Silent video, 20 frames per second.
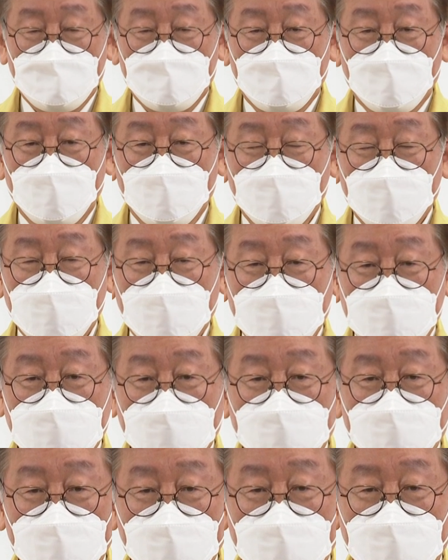도민의
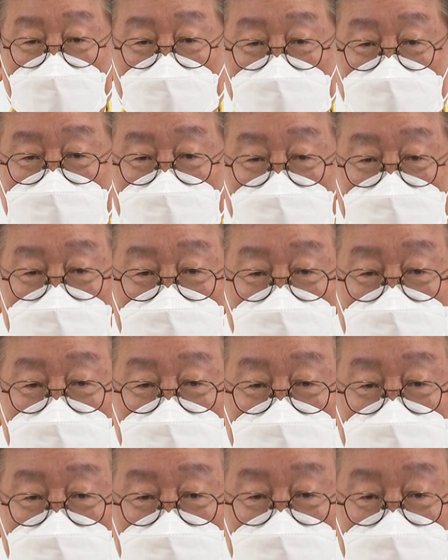생명과 안전을
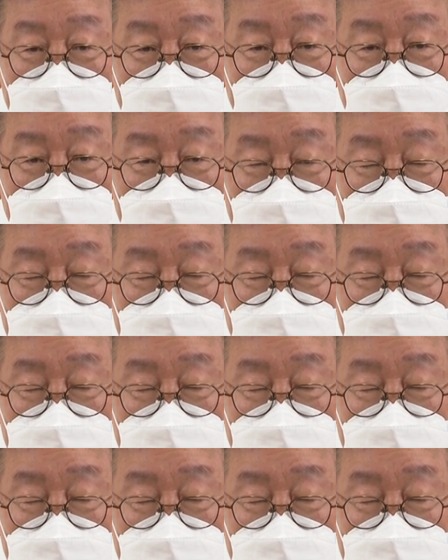지키는 것을